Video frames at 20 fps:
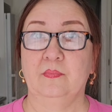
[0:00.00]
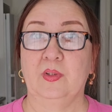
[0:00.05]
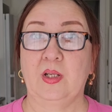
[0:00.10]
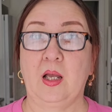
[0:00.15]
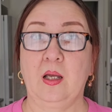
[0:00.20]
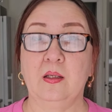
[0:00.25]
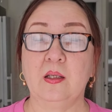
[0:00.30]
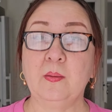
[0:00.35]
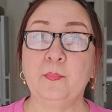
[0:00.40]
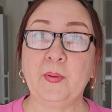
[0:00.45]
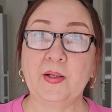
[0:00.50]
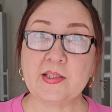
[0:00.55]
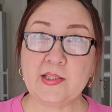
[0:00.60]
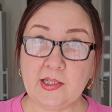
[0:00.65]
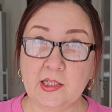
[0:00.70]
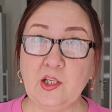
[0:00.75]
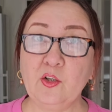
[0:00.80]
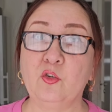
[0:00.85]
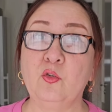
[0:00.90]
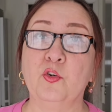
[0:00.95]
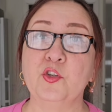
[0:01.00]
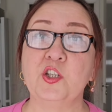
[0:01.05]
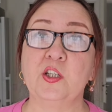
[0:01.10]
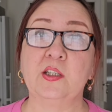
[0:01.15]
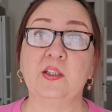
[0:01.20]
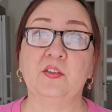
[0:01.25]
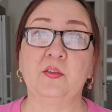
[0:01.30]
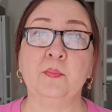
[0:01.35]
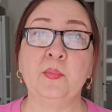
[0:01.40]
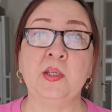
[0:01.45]
А, и по телеку
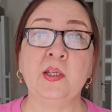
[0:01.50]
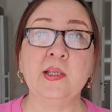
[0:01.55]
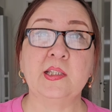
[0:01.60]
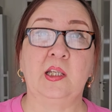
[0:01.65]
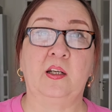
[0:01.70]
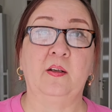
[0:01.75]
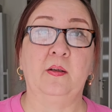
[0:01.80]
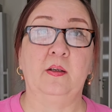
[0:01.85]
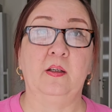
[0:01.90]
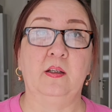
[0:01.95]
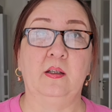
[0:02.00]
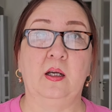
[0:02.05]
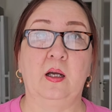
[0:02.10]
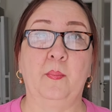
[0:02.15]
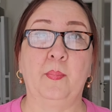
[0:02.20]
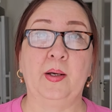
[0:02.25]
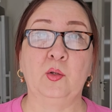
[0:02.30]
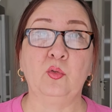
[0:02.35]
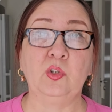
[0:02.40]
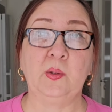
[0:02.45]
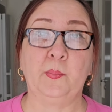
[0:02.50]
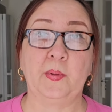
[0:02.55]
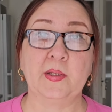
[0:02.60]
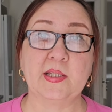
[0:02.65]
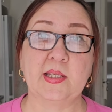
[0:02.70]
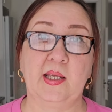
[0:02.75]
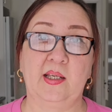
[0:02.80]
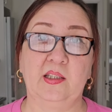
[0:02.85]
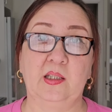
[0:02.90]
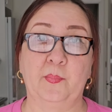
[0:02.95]
очередь министра обороны
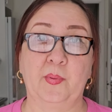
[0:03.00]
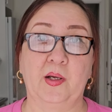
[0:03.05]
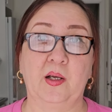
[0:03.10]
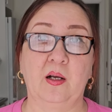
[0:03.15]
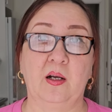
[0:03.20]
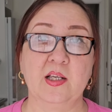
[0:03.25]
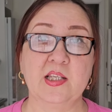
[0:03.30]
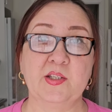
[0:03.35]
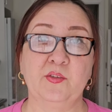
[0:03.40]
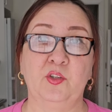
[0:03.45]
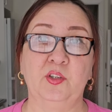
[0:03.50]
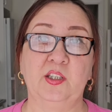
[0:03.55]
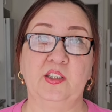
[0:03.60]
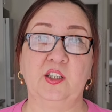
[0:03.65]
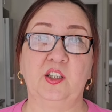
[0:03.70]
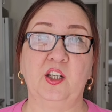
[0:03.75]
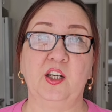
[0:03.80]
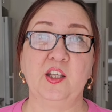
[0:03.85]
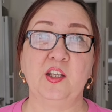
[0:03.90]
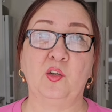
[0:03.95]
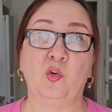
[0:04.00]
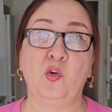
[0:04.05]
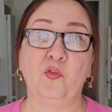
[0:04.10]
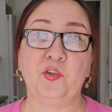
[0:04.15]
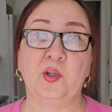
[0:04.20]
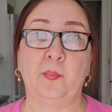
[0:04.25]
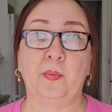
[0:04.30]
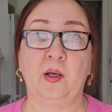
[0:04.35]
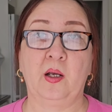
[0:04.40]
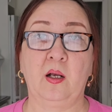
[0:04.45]
постоянно показывают, эти
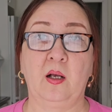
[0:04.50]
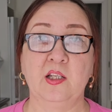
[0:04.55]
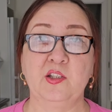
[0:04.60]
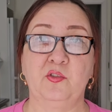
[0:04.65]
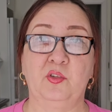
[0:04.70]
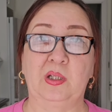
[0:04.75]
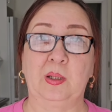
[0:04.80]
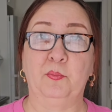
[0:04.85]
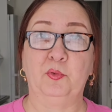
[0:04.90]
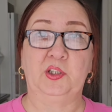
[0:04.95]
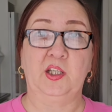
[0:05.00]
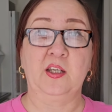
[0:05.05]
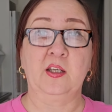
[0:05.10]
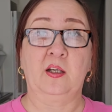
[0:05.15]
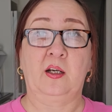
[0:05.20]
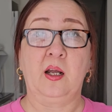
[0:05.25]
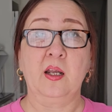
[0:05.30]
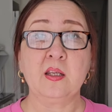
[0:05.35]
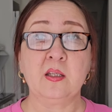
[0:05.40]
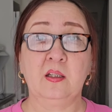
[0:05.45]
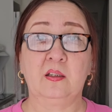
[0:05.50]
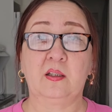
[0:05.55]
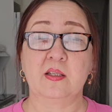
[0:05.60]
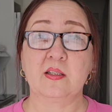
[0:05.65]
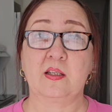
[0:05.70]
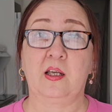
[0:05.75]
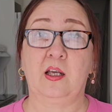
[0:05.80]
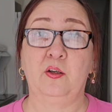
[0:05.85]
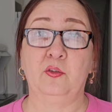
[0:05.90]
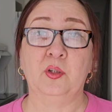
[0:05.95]
тренировки показывают, как будто они раненых
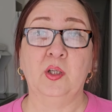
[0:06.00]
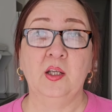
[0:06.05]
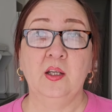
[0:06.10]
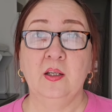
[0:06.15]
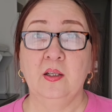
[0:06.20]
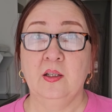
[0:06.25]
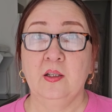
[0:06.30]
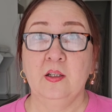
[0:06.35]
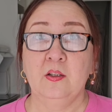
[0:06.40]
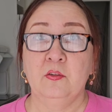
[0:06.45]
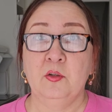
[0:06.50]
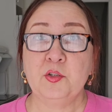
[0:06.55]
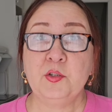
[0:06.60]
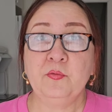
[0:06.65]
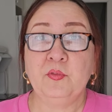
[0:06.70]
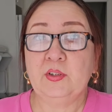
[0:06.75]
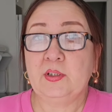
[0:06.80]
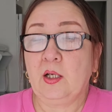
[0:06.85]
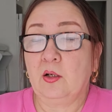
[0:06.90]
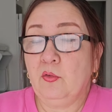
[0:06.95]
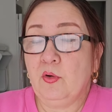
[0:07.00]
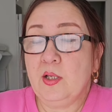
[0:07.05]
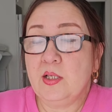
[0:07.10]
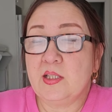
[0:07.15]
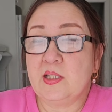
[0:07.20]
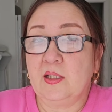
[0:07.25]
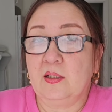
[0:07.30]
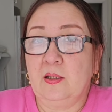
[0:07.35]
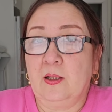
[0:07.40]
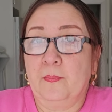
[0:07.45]
таскают. В общем, вот такое
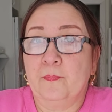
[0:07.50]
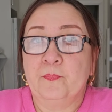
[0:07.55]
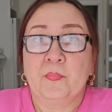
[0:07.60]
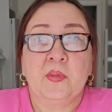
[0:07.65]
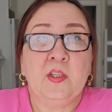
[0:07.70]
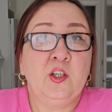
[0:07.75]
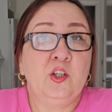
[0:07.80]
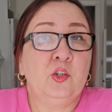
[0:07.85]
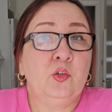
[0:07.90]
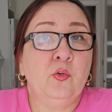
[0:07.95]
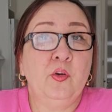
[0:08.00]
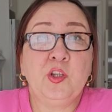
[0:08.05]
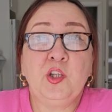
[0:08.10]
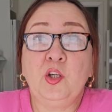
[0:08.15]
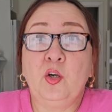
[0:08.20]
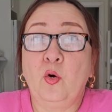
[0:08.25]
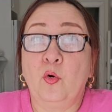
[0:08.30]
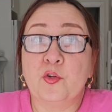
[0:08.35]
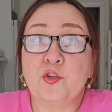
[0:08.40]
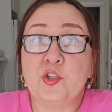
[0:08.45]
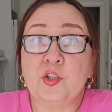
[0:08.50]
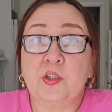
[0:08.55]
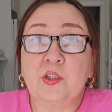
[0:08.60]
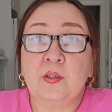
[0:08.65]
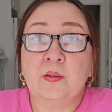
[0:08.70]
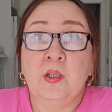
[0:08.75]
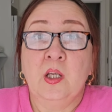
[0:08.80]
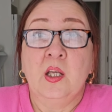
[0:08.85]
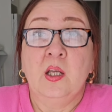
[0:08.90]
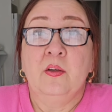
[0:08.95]
дело. Никто не хочет.
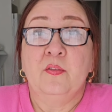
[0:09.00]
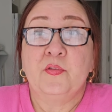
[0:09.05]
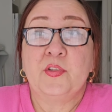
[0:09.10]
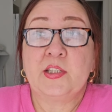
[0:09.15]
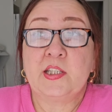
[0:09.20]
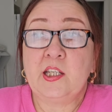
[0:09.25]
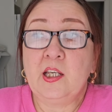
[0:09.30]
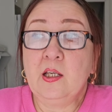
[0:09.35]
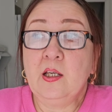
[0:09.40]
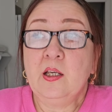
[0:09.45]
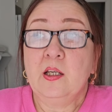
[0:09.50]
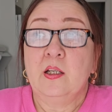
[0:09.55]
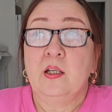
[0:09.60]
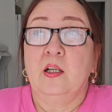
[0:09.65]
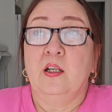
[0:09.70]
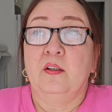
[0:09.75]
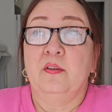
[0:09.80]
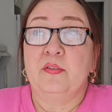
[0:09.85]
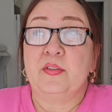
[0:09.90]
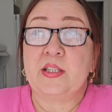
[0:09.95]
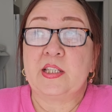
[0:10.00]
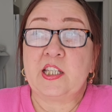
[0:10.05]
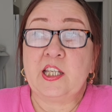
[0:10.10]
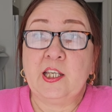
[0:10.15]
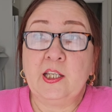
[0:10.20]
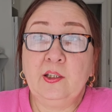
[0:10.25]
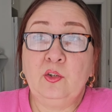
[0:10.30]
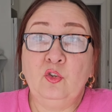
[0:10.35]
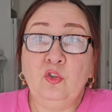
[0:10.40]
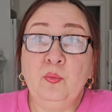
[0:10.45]
Все,
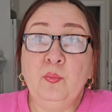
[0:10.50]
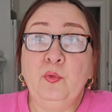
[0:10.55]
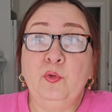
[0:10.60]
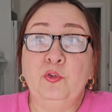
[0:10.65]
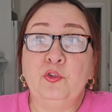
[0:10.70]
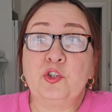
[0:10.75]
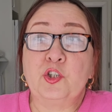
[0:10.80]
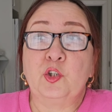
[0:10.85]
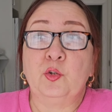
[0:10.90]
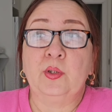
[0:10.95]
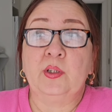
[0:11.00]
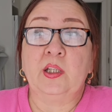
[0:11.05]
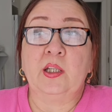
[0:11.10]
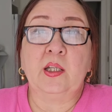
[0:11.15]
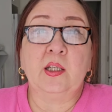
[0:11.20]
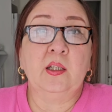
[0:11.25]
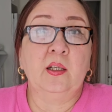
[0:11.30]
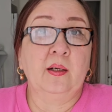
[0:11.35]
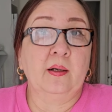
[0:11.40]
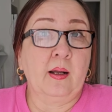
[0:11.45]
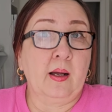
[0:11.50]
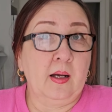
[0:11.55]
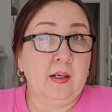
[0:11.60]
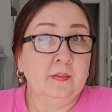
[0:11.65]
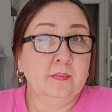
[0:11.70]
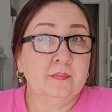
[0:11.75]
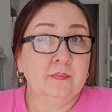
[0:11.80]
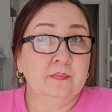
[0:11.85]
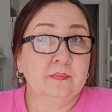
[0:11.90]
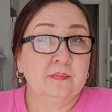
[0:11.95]
все думают, что это
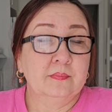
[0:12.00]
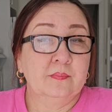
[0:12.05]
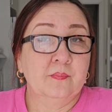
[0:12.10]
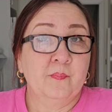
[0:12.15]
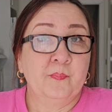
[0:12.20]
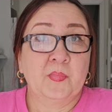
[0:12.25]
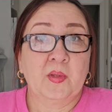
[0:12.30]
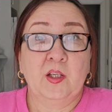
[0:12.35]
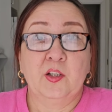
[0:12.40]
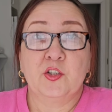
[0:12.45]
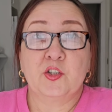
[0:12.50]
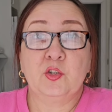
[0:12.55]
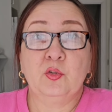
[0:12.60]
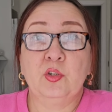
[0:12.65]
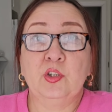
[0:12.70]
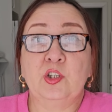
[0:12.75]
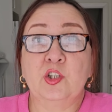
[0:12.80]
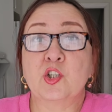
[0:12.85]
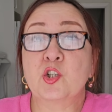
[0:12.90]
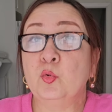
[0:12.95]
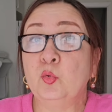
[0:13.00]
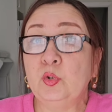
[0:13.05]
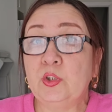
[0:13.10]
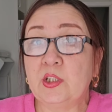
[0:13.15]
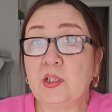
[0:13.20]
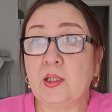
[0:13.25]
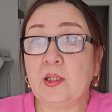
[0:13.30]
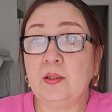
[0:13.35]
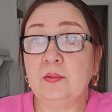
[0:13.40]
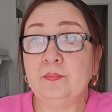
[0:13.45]
игра, что это
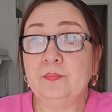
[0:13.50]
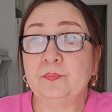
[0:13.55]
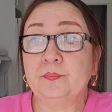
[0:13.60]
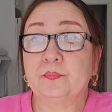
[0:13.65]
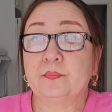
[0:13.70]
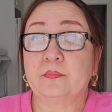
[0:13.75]
шутки,